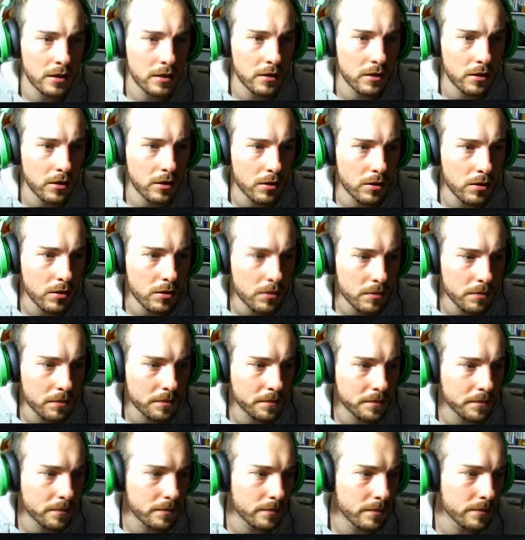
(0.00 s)
Non.
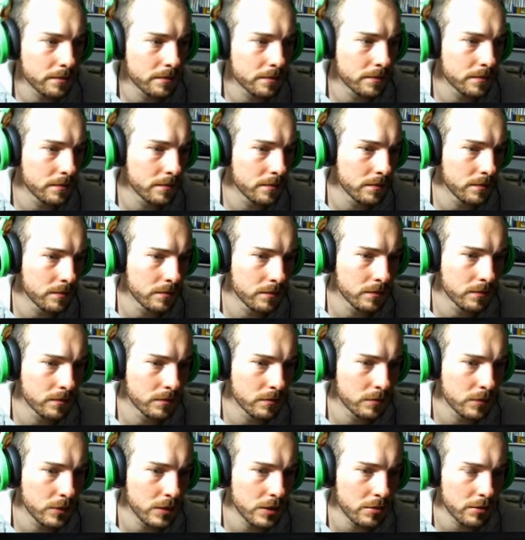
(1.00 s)

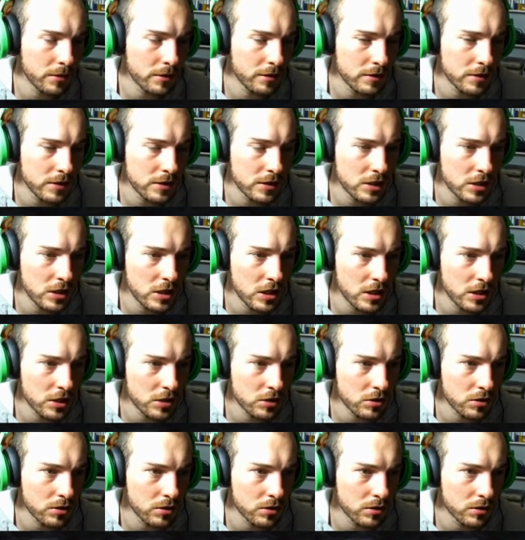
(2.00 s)
Bien, à mon avis, si je
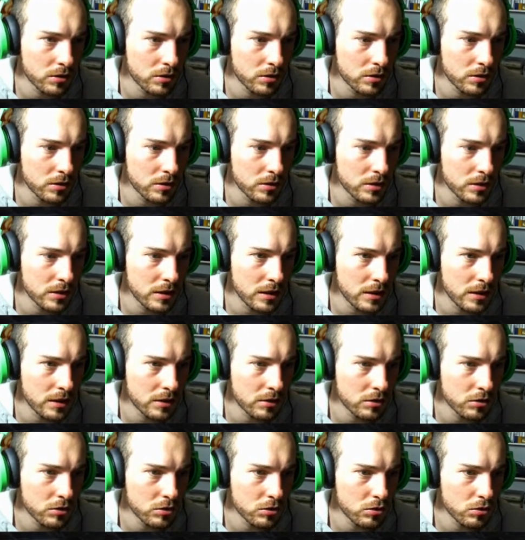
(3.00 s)
lâche, euh, c'est la
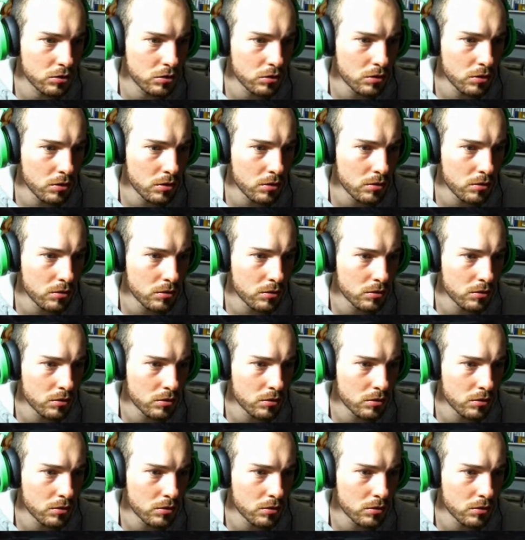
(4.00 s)
chute, non